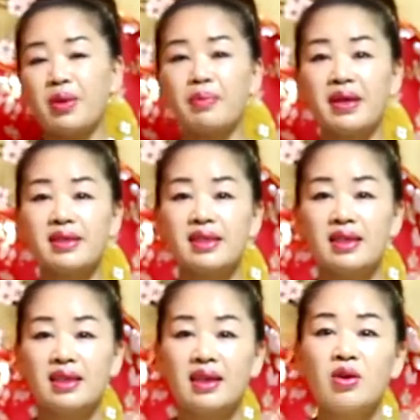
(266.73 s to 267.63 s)

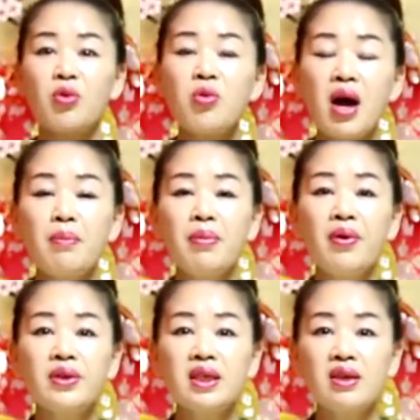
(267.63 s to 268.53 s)
답답한지 꼭
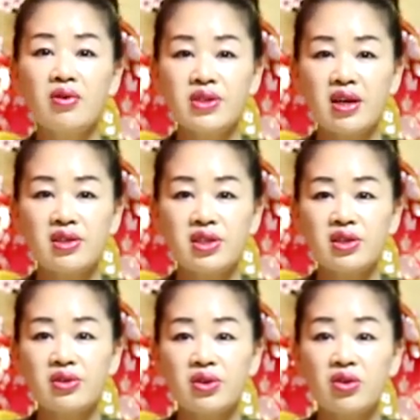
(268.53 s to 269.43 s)
한번 이 영상을
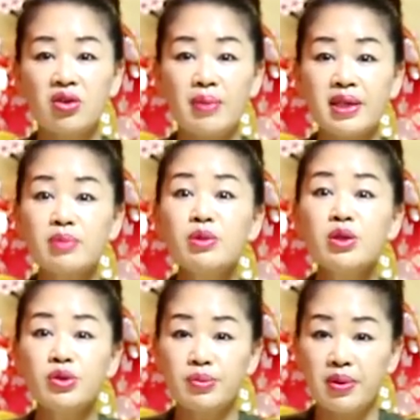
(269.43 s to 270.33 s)
찍어서
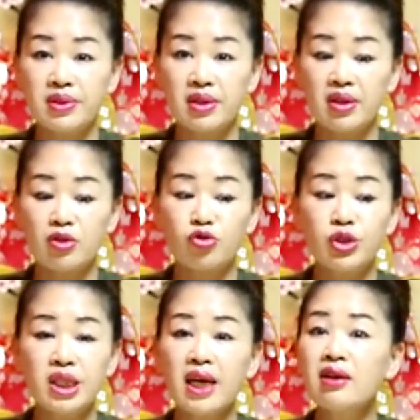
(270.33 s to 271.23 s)
말씀드리고 싶었어요.
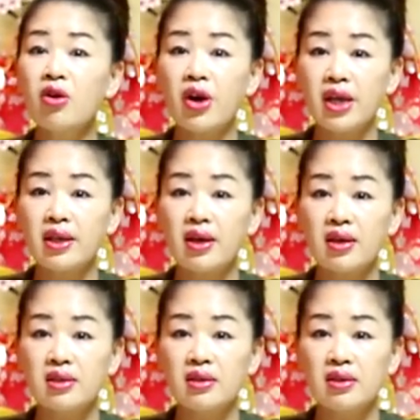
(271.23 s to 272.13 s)
굿이라는 거에
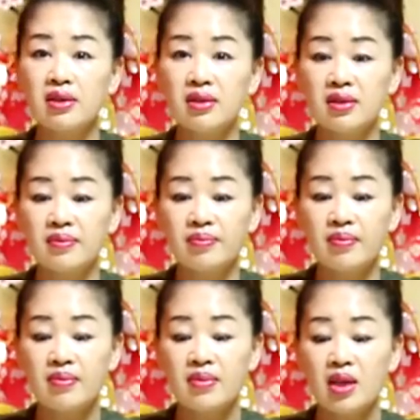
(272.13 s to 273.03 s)
대해서 네.
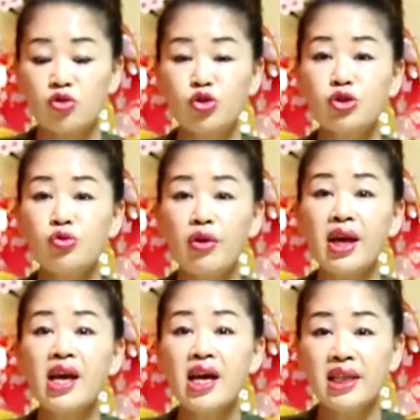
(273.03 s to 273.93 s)
굿은
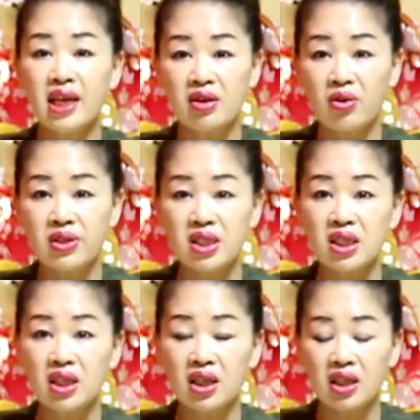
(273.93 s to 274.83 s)
왜 해야 되는
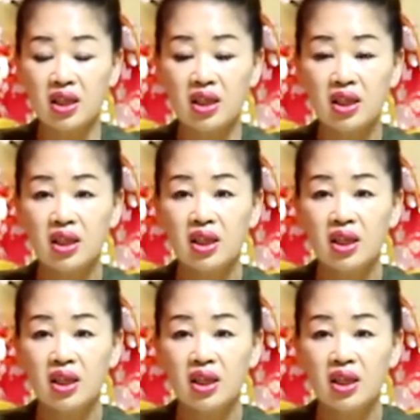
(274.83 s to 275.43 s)
건지 네. 네.